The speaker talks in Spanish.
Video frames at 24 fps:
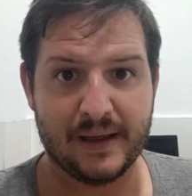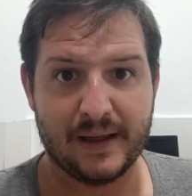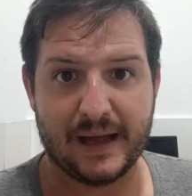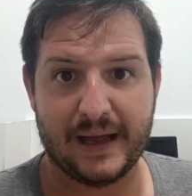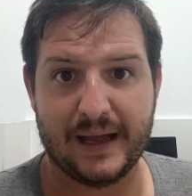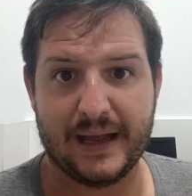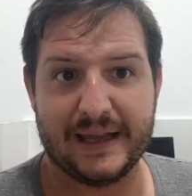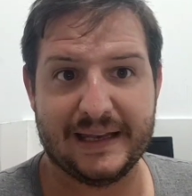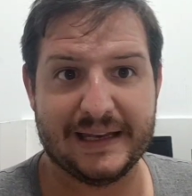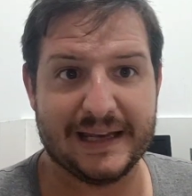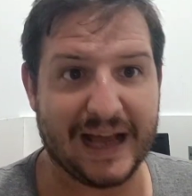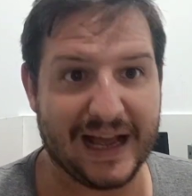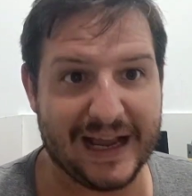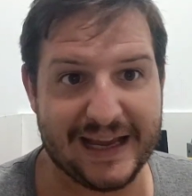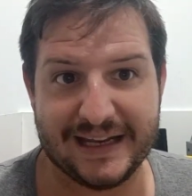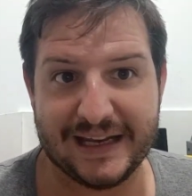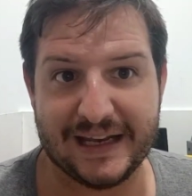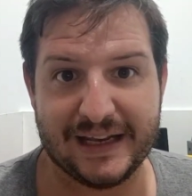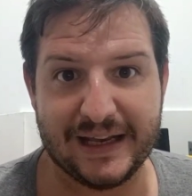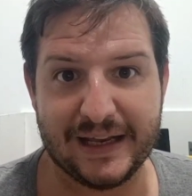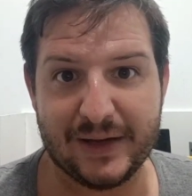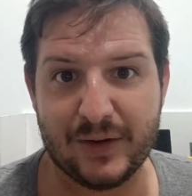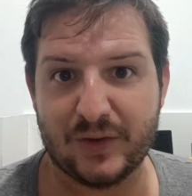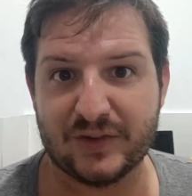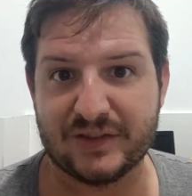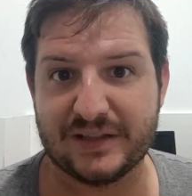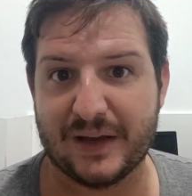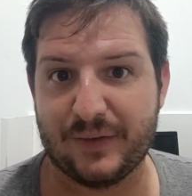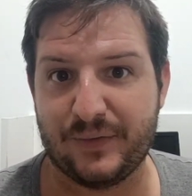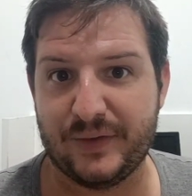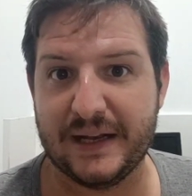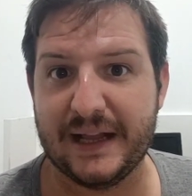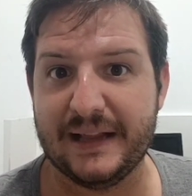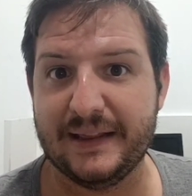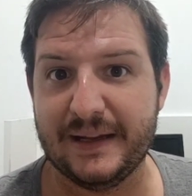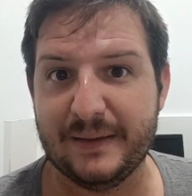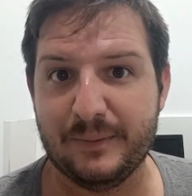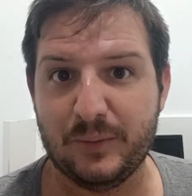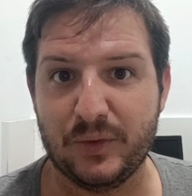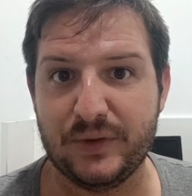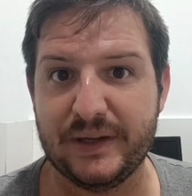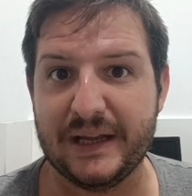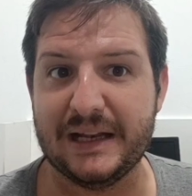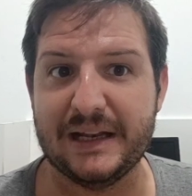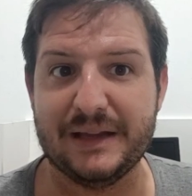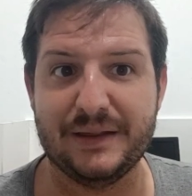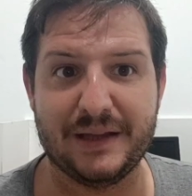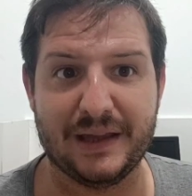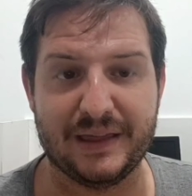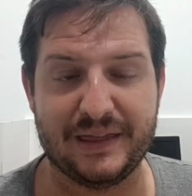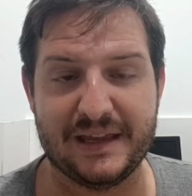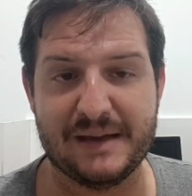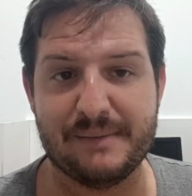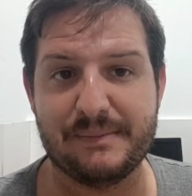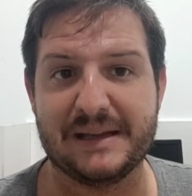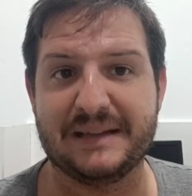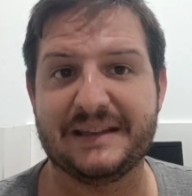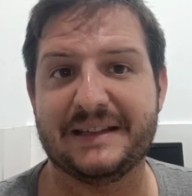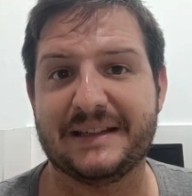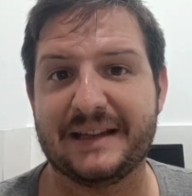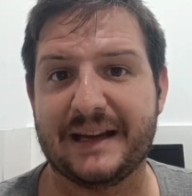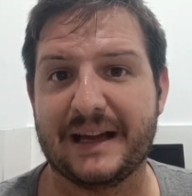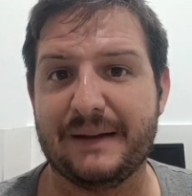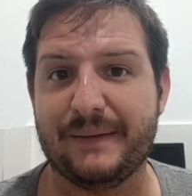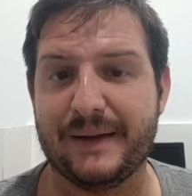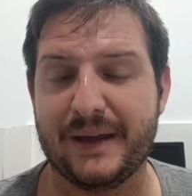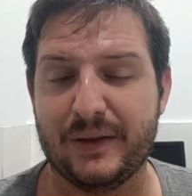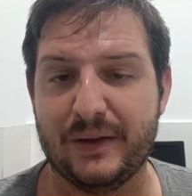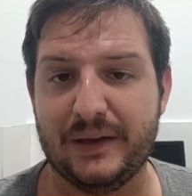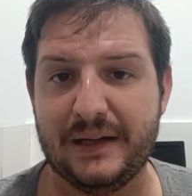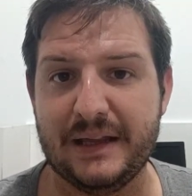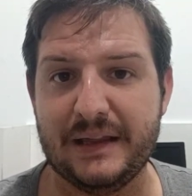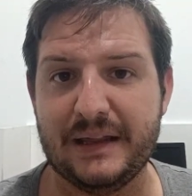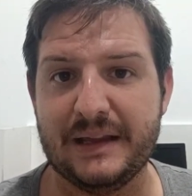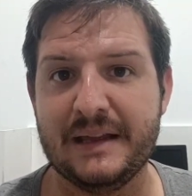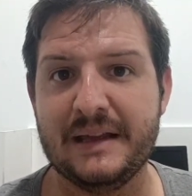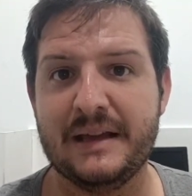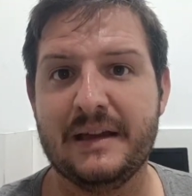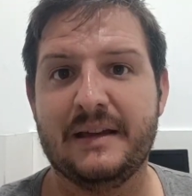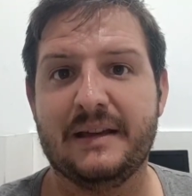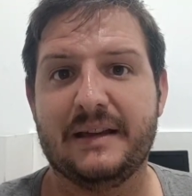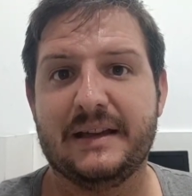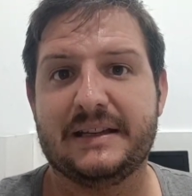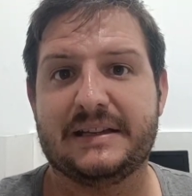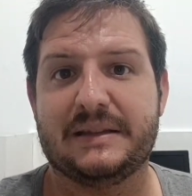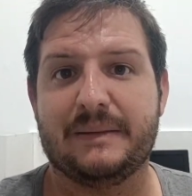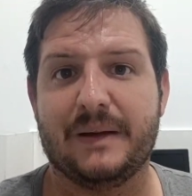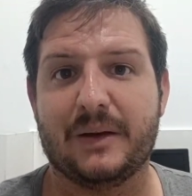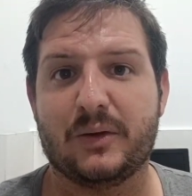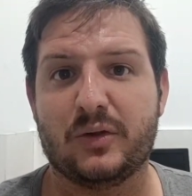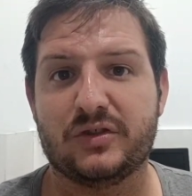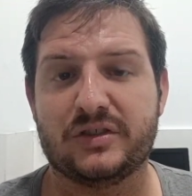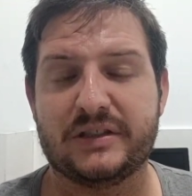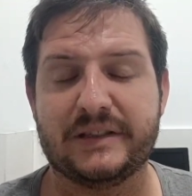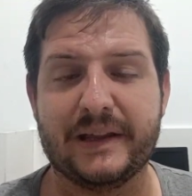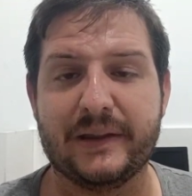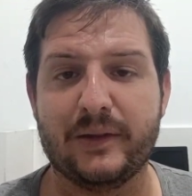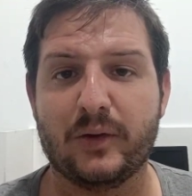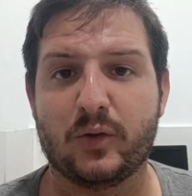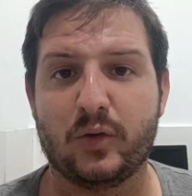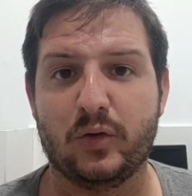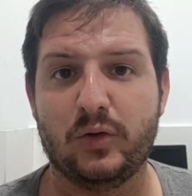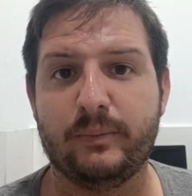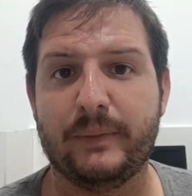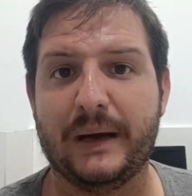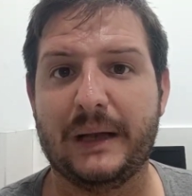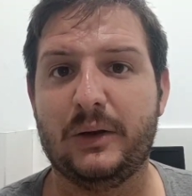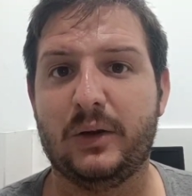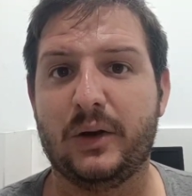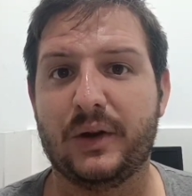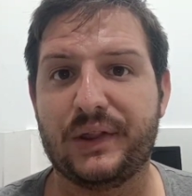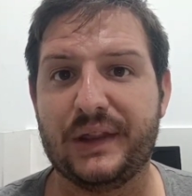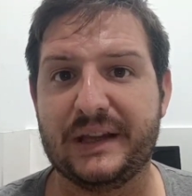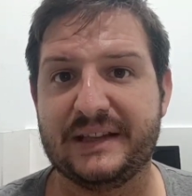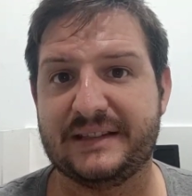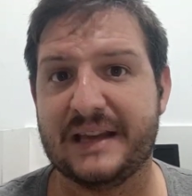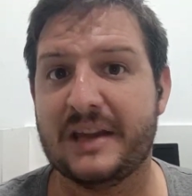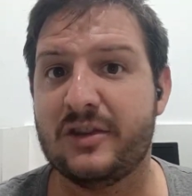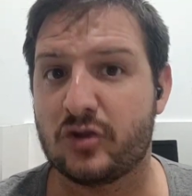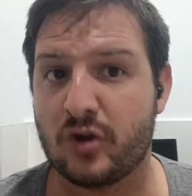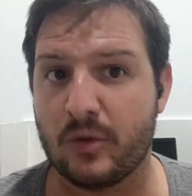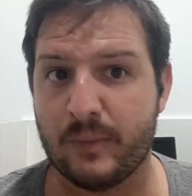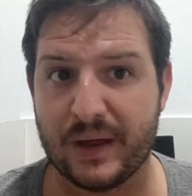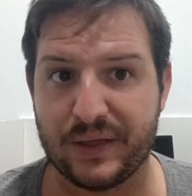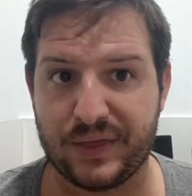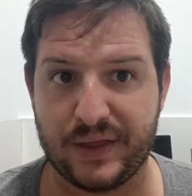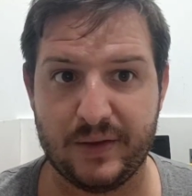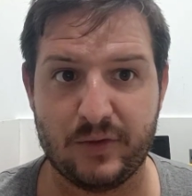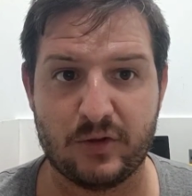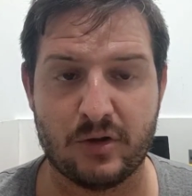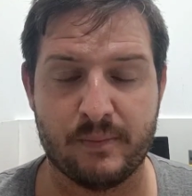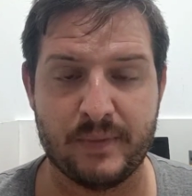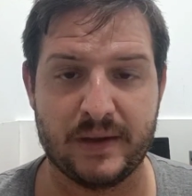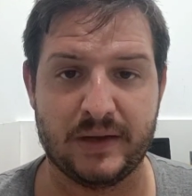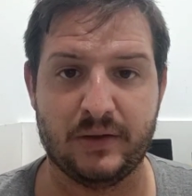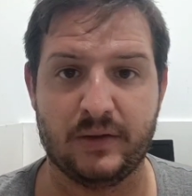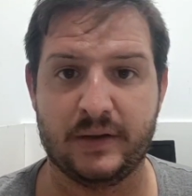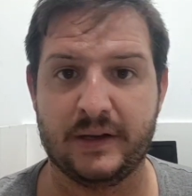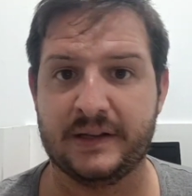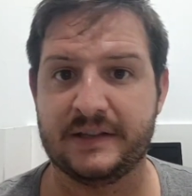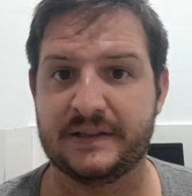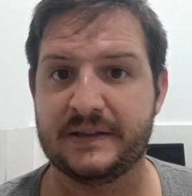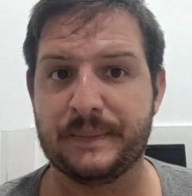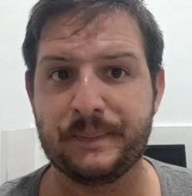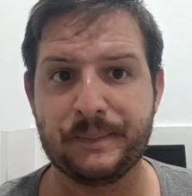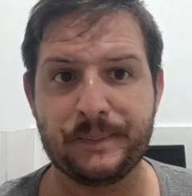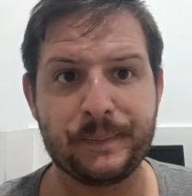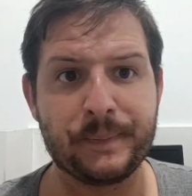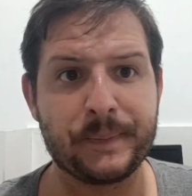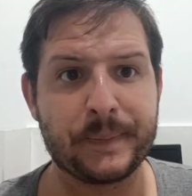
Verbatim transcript: en, enero, o sea, a final del Mundial, en diciembre, antes de llegar a Valladolid, estaba considerado con un valor de 6,5 millones.